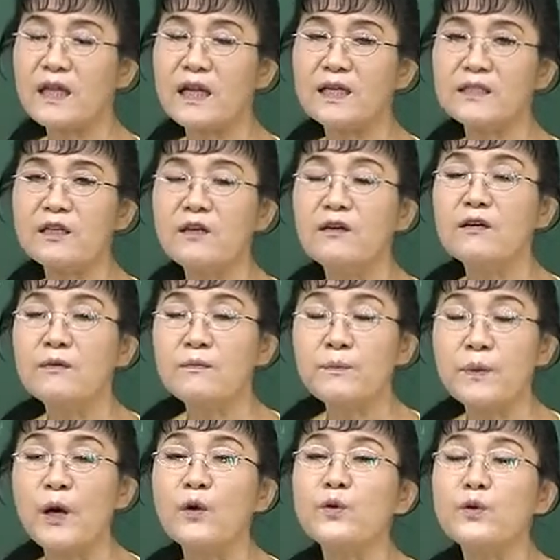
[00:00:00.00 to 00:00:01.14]
따라서
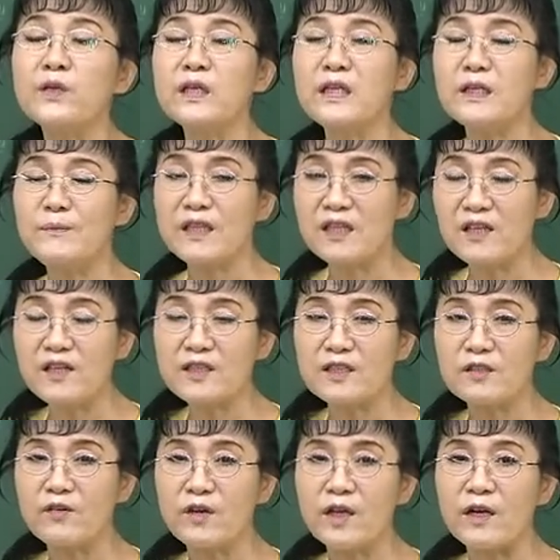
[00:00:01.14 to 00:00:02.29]
벼룩이 이름이
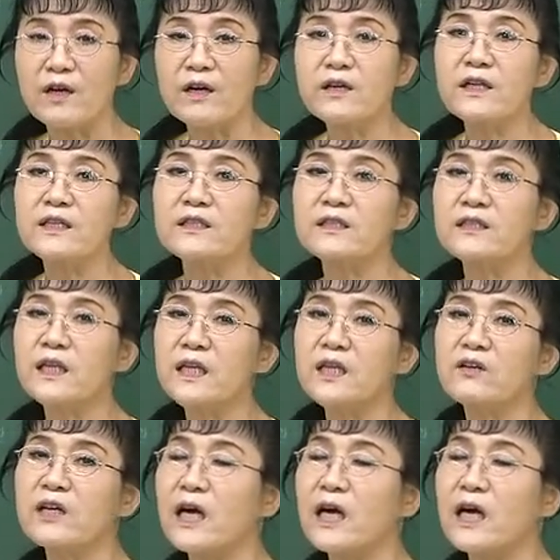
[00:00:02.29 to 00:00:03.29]
틀려지는 거예요 그랬을 때 이걸